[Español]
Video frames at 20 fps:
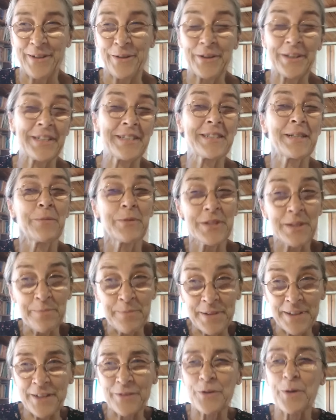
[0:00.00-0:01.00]
Ahora que estamos
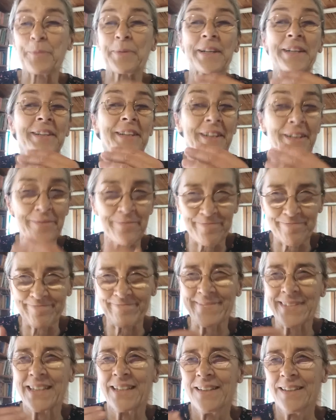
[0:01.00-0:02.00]
empezando a aprender
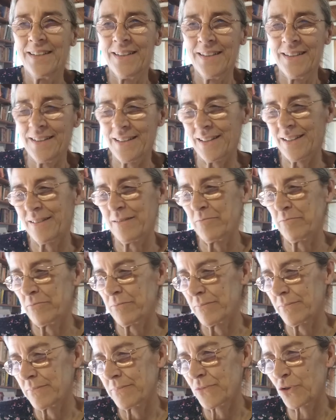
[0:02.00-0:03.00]
a
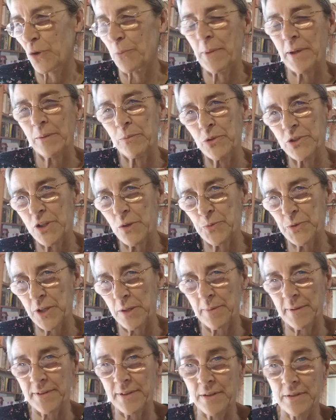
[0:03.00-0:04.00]
tomar mucha
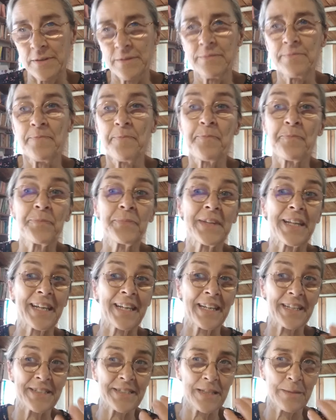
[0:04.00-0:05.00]
observación
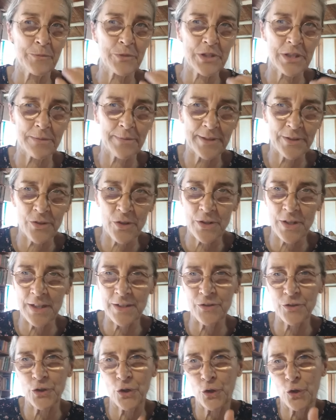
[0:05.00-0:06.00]
de qué estamos llevando
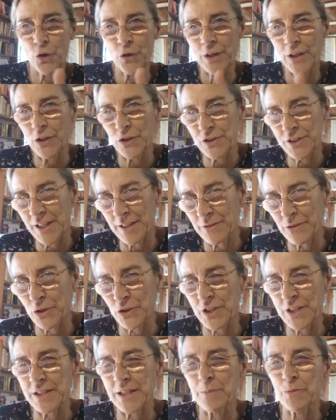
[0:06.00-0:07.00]
dentro, con qué nos,
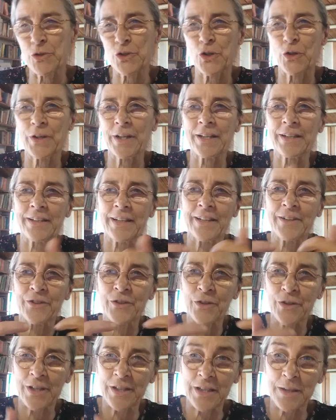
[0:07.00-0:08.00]
estamos
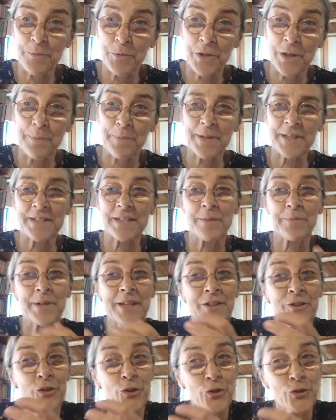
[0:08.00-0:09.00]
conectando, qué tipo de
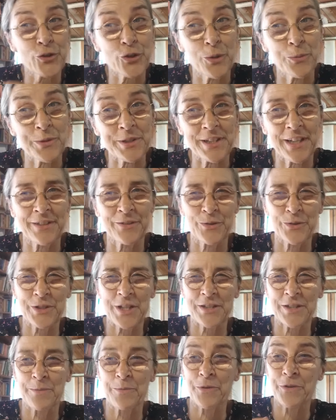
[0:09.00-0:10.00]
pensamientos, cómo están
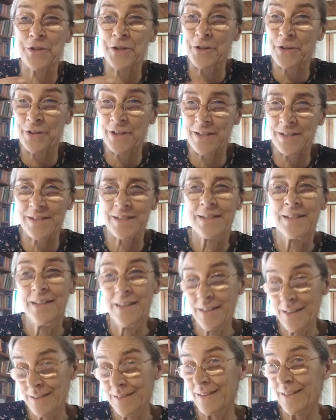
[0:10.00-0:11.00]
nuestras emociones,
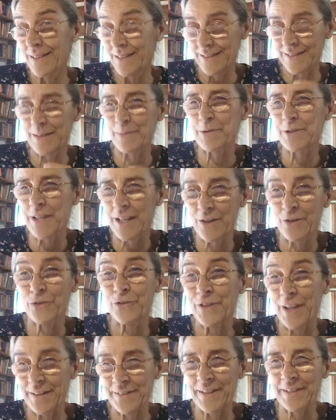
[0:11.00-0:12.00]
¿eh? que estamos ahí
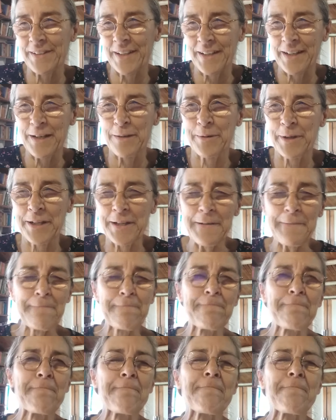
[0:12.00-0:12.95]
con tanta tarea, ¿verdad?